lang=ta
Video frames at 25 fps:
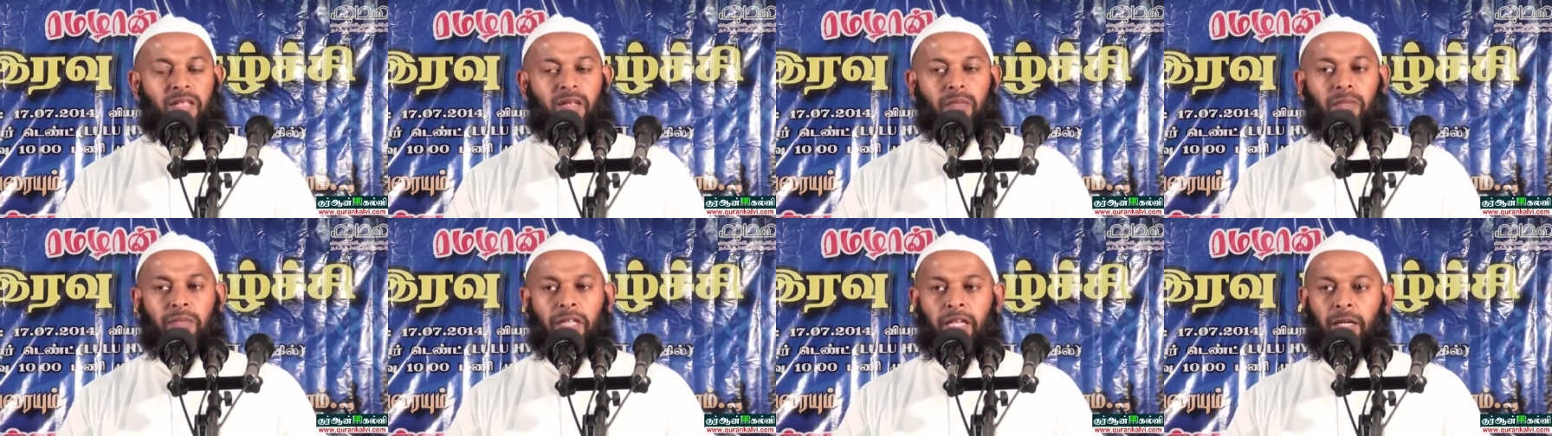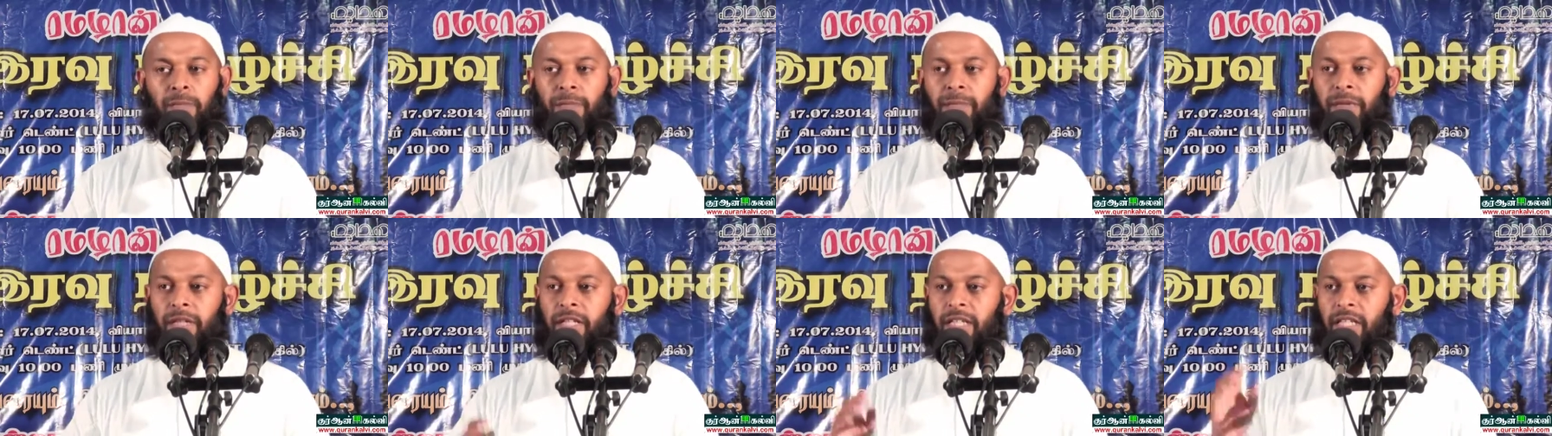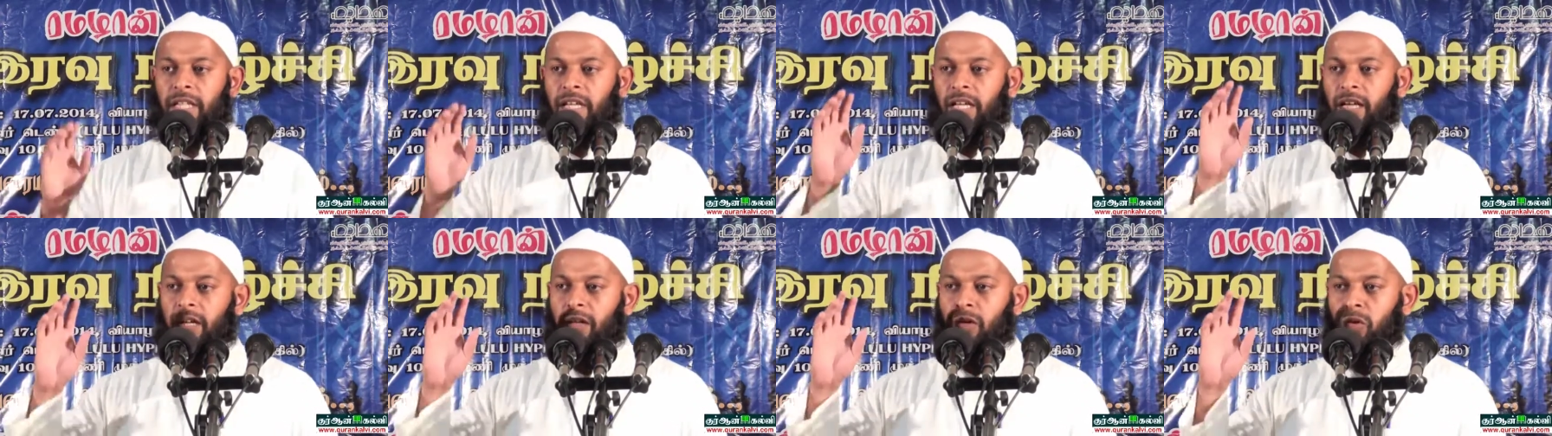மிகப்பெரிய
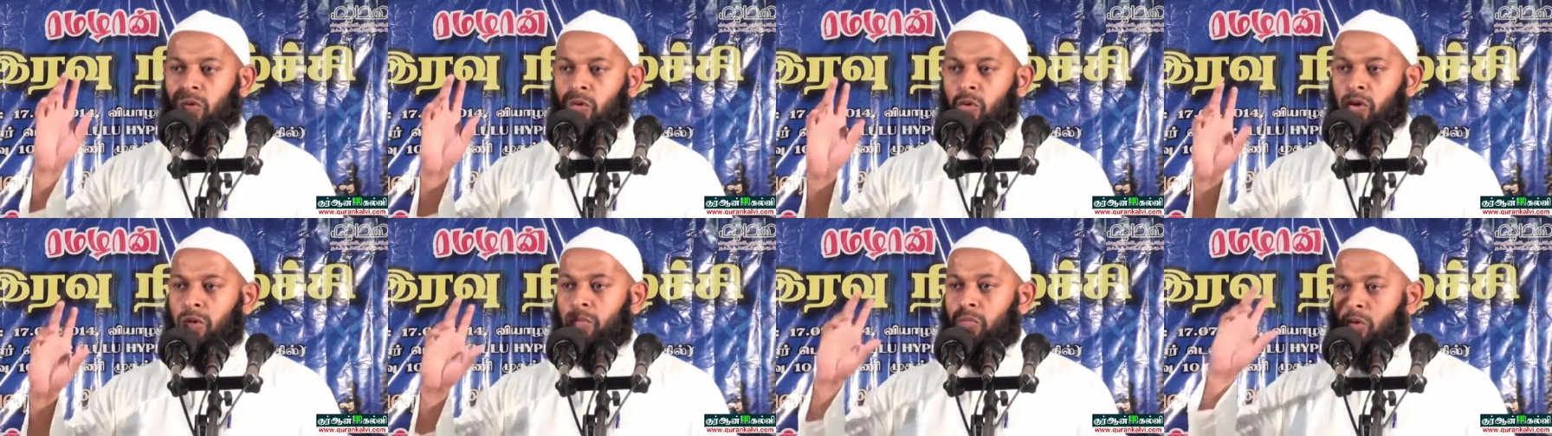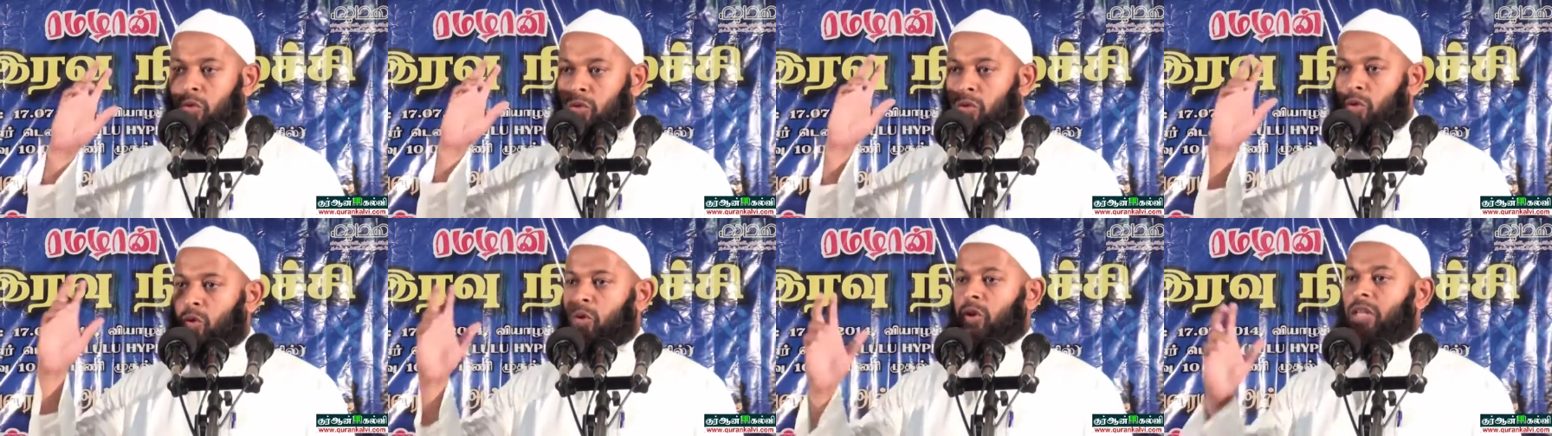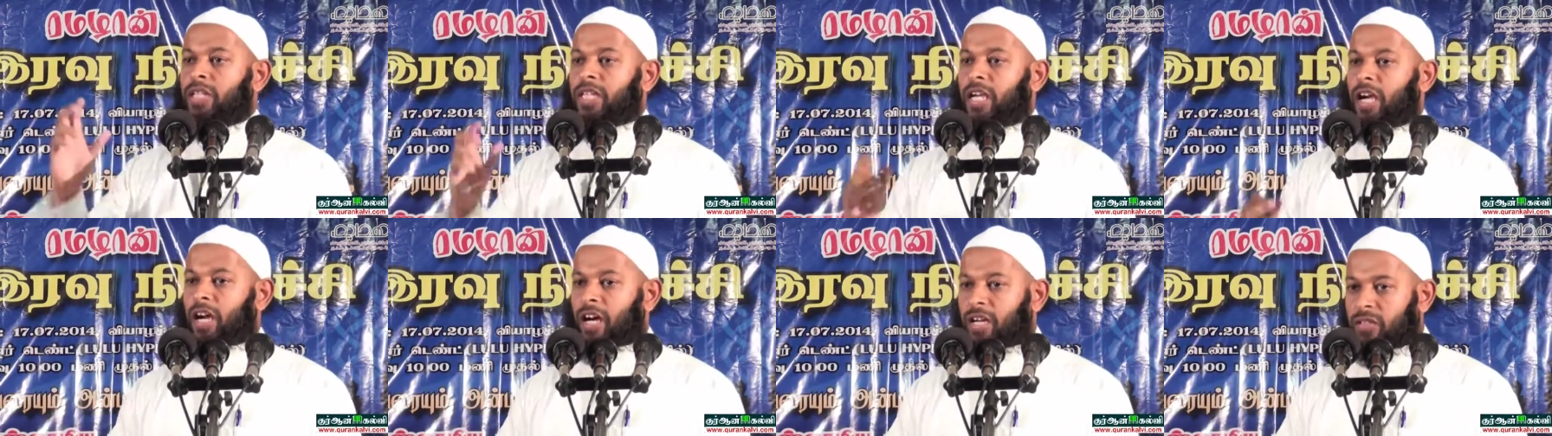ஒரு
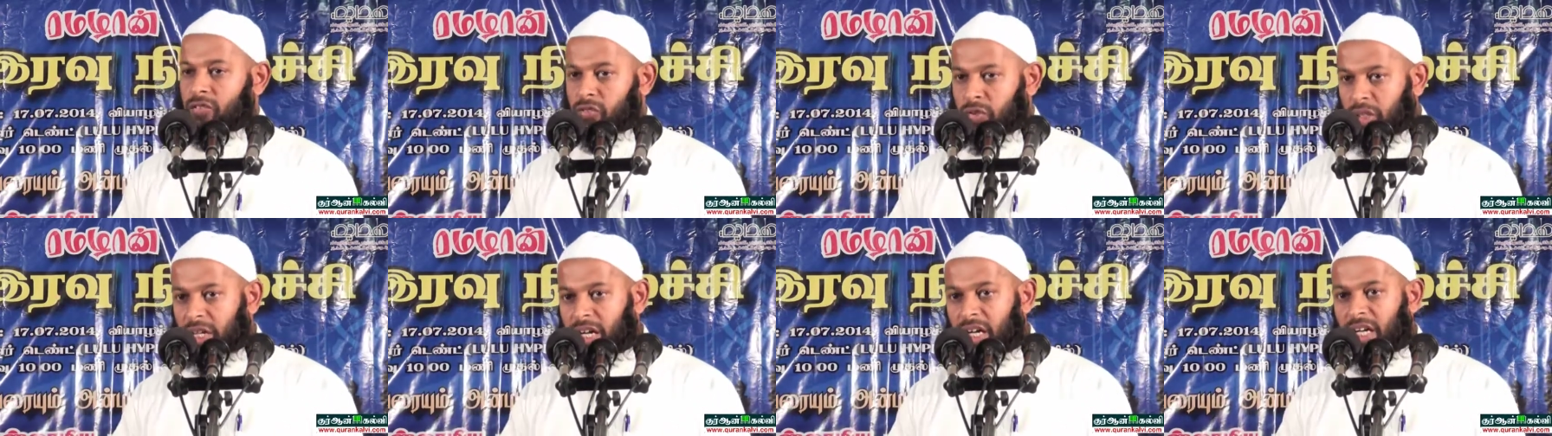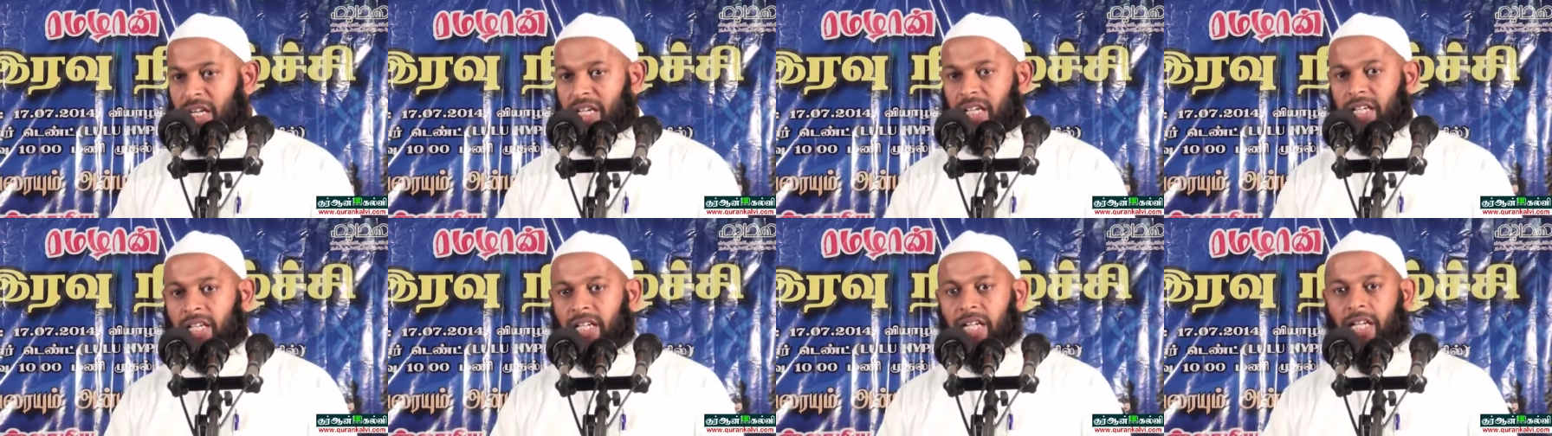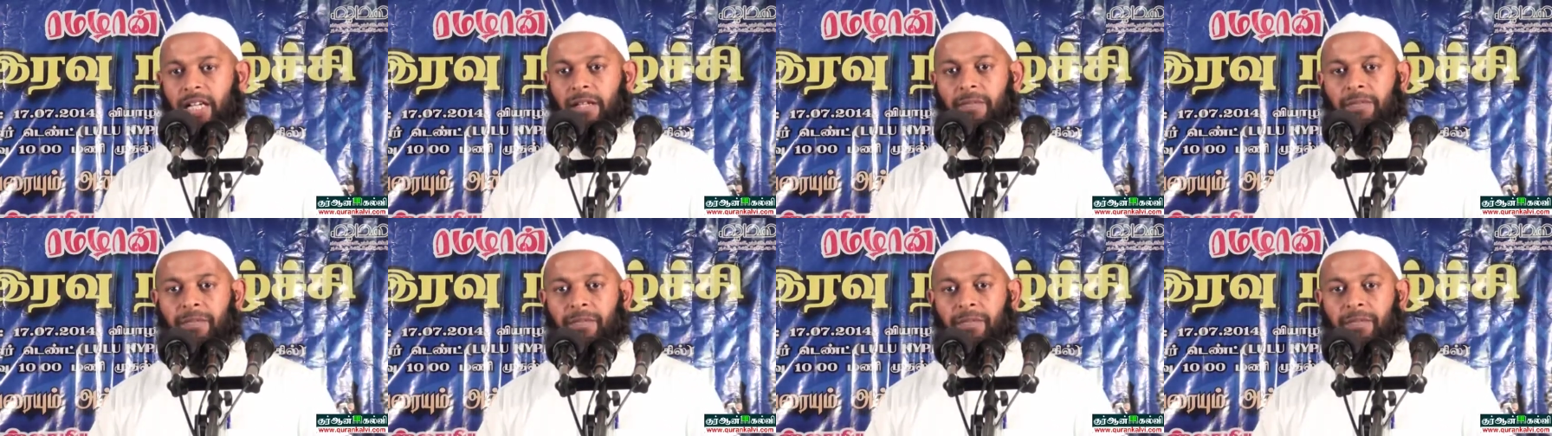முன்னோடியாக திகழ்கின்ற